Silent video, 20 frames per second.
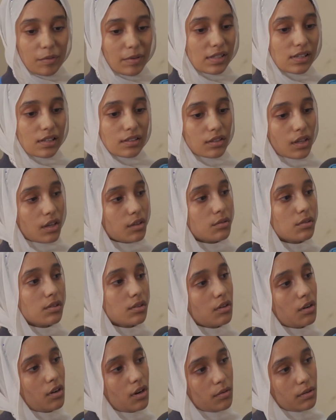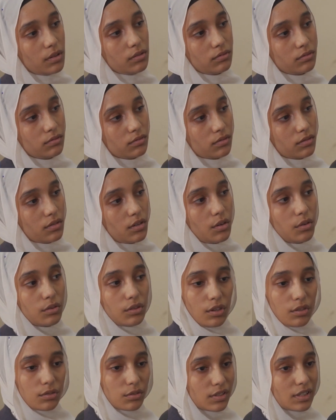مثلا تخصص الكهرباء
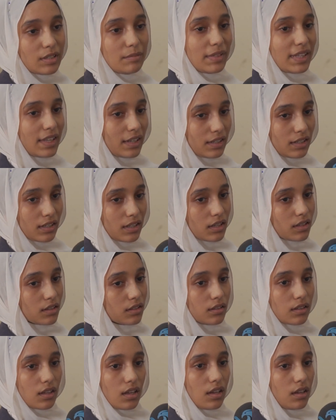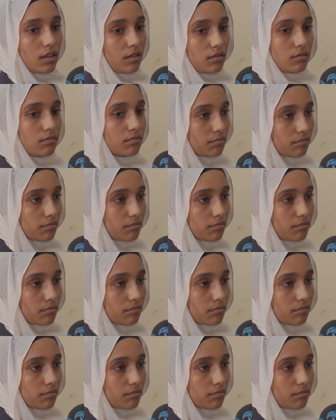وتخصص الميكانيكا ده